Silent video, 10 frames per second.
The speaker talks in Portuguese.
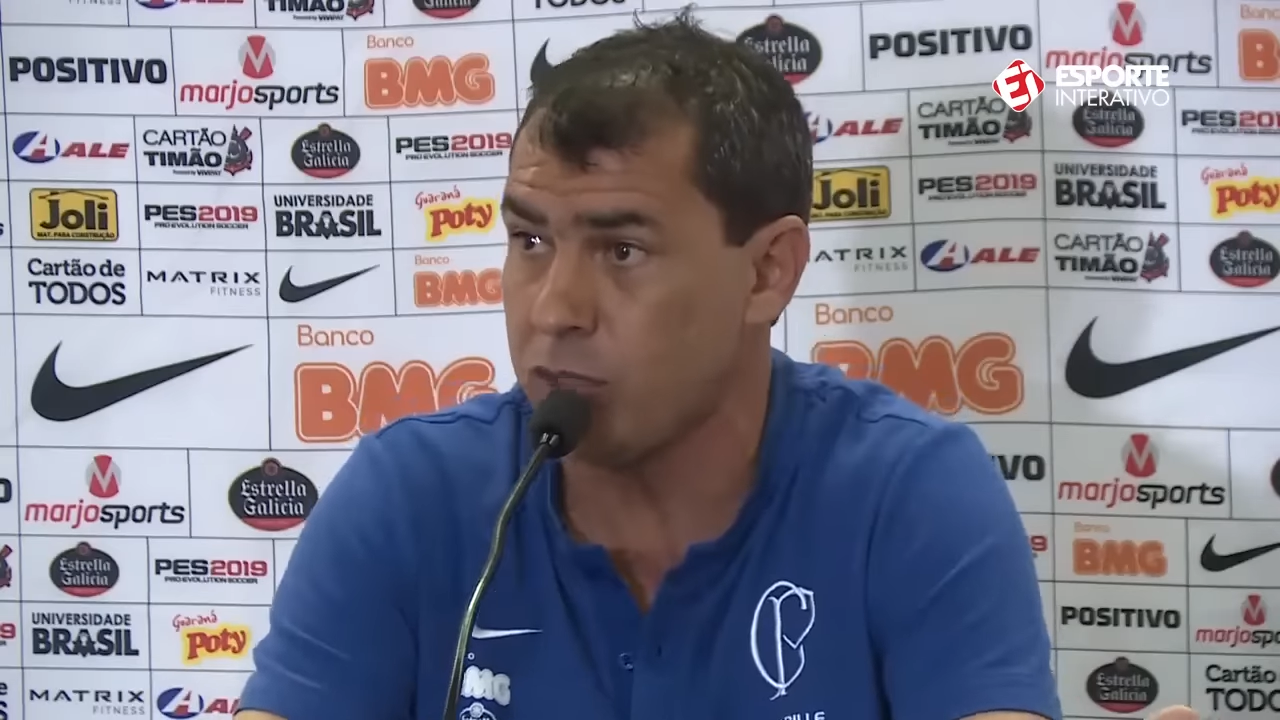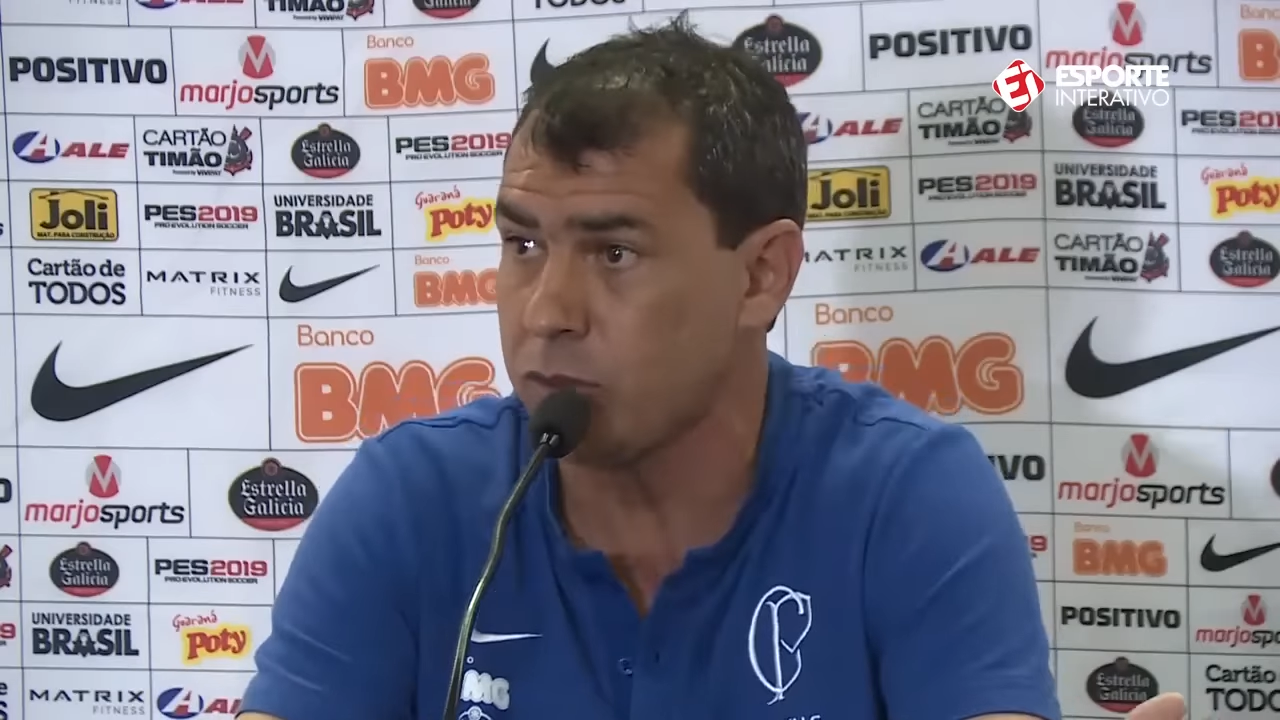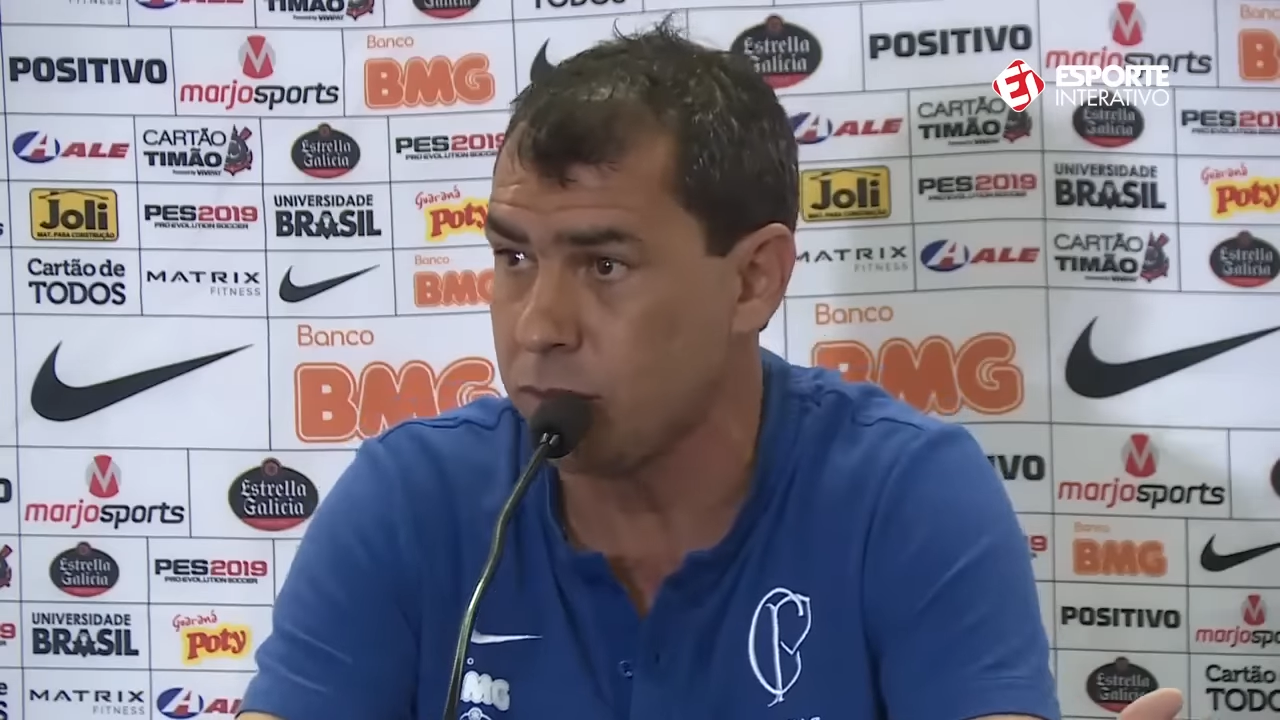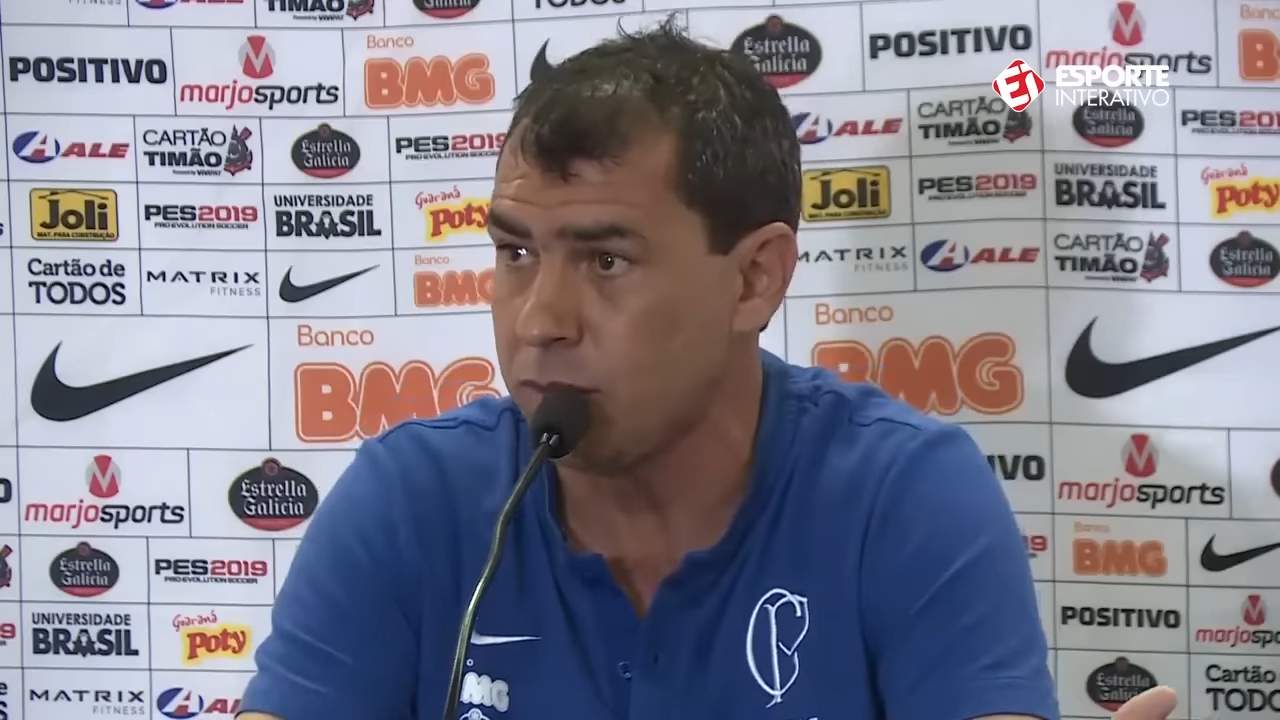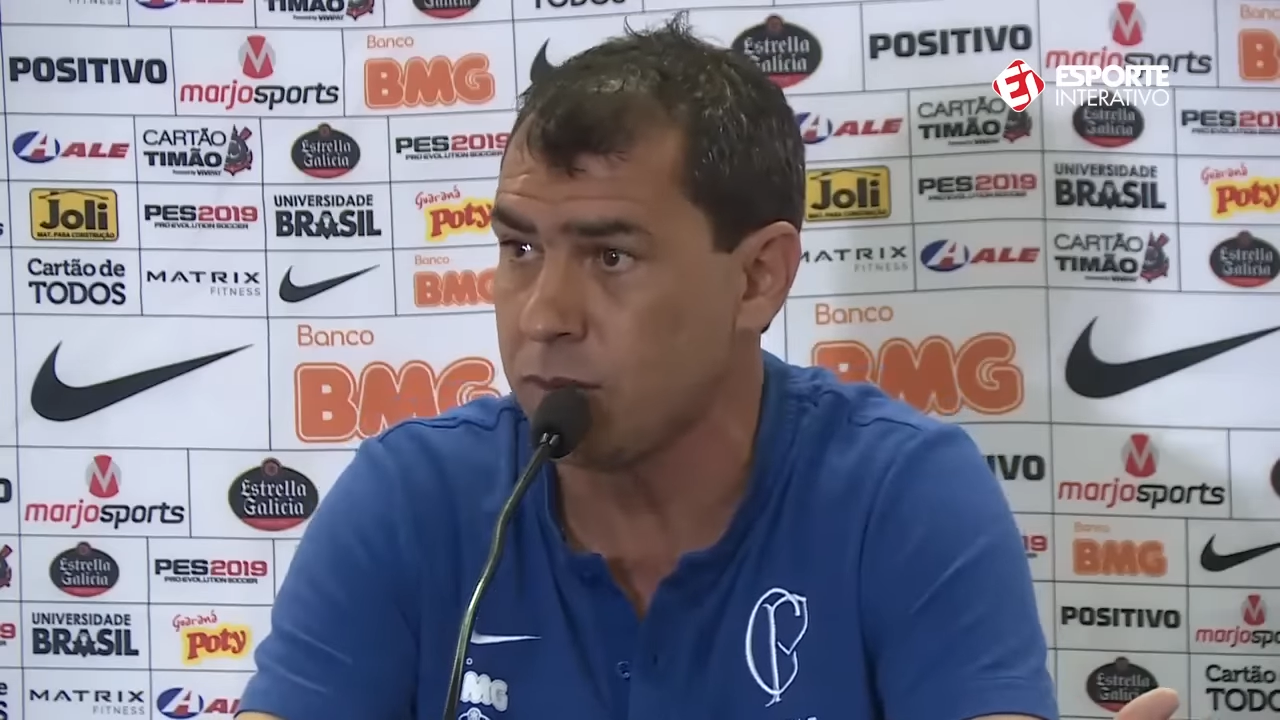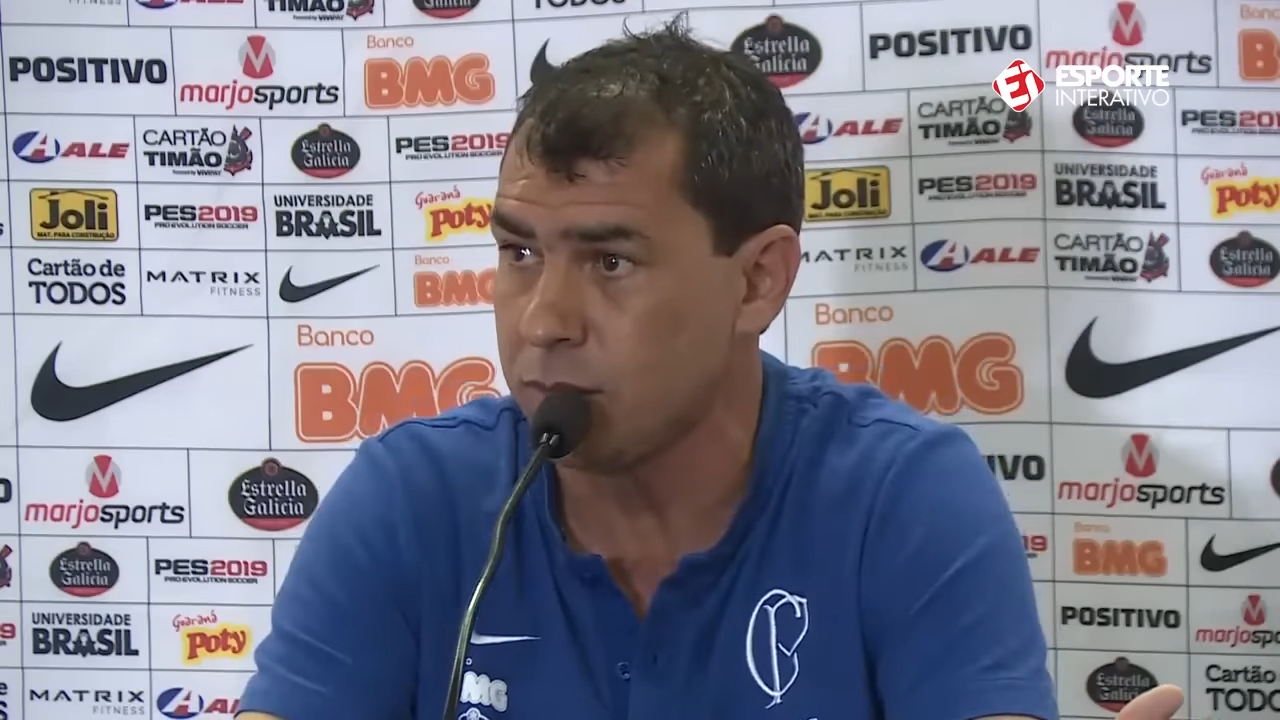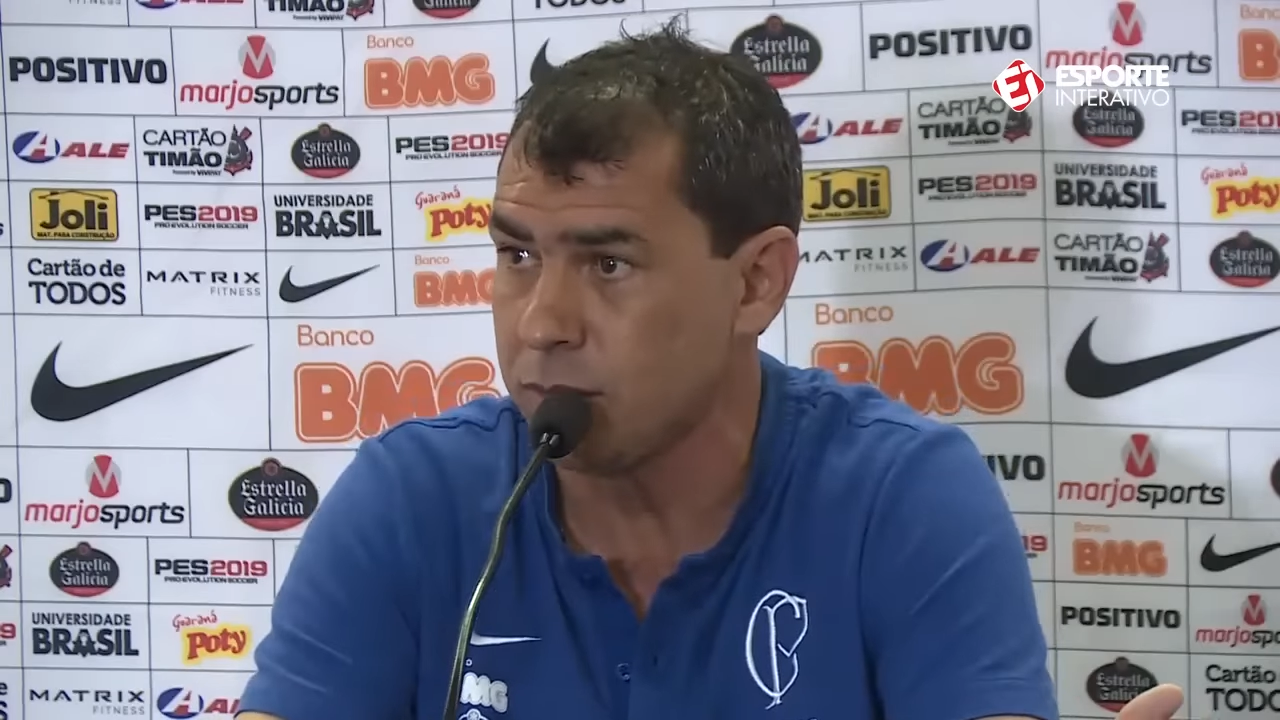isso?